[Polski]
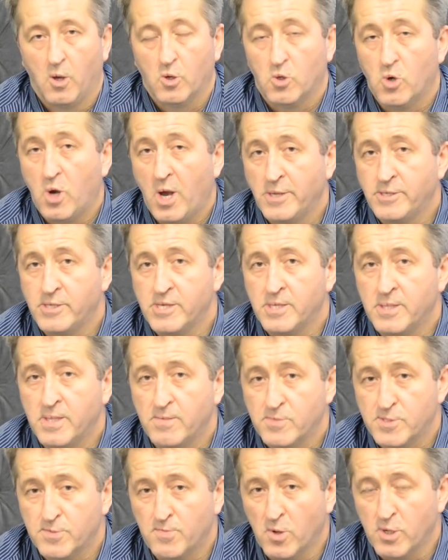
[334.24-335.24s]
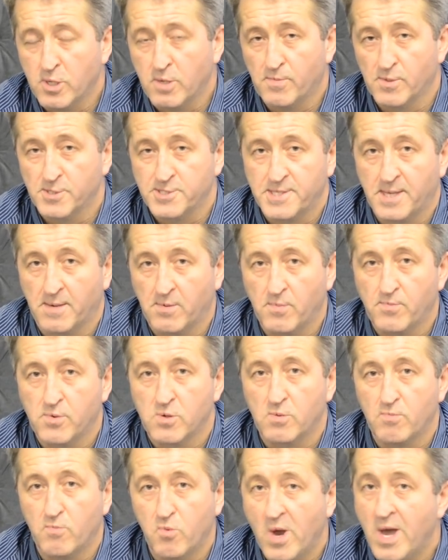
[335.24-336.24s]
Kochani, jednym z moich
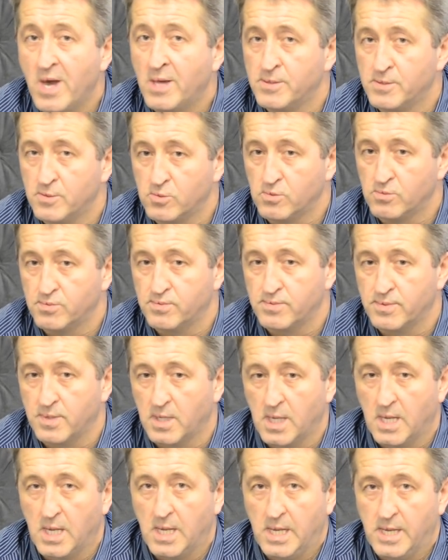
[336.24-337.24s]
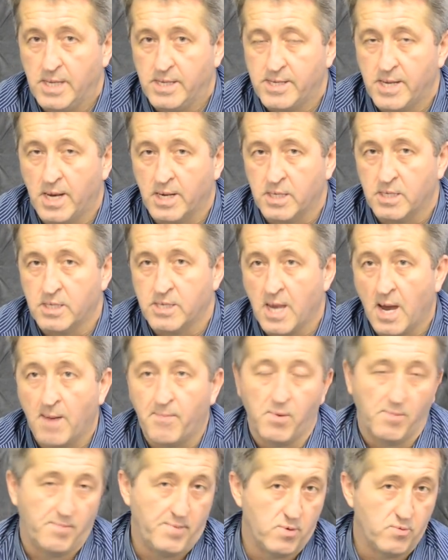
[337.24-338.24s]
podstawowych błędów, jakie ja
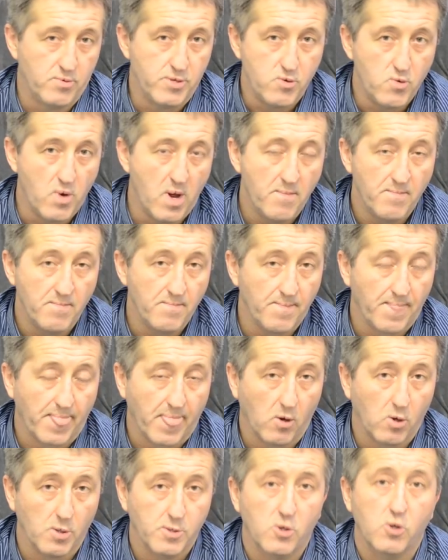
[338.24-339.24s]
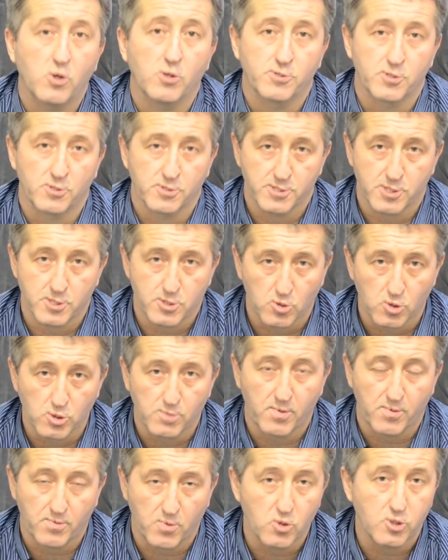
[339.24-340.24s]
popełniłem, odchodząc ze
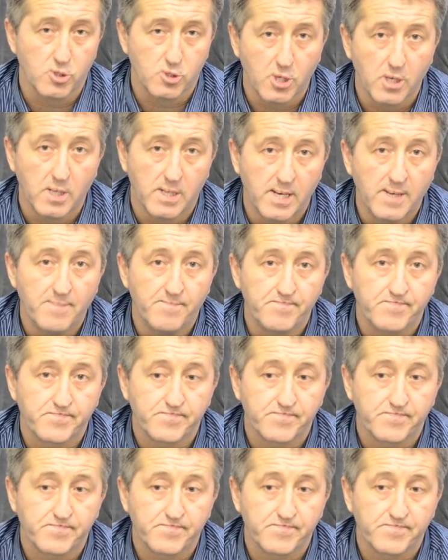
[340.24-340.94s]
służby w kościele,